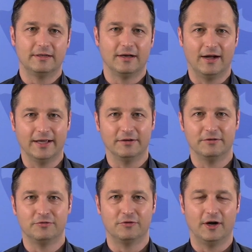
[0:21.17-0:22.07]
klein
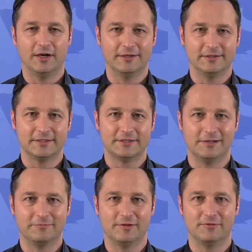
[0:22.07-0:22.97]
vor allen Dingen
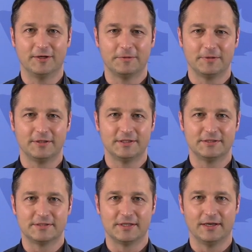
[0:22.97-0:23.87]
deshalb, weil wir in
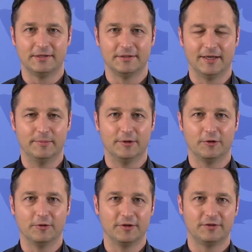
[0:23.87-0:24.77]
diesen Zeiten ja immer
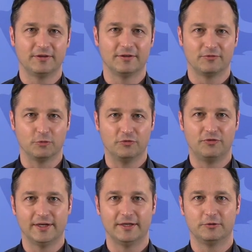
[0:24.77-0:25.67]
noch nicht so
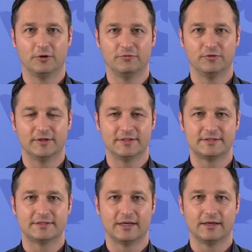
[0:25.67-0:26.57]
feiern können, wie wir
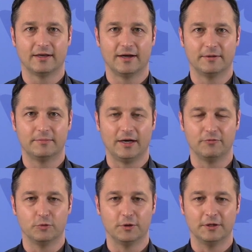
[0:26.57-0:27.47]
das gerne
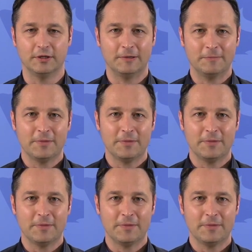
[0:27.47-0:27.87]
machen würden.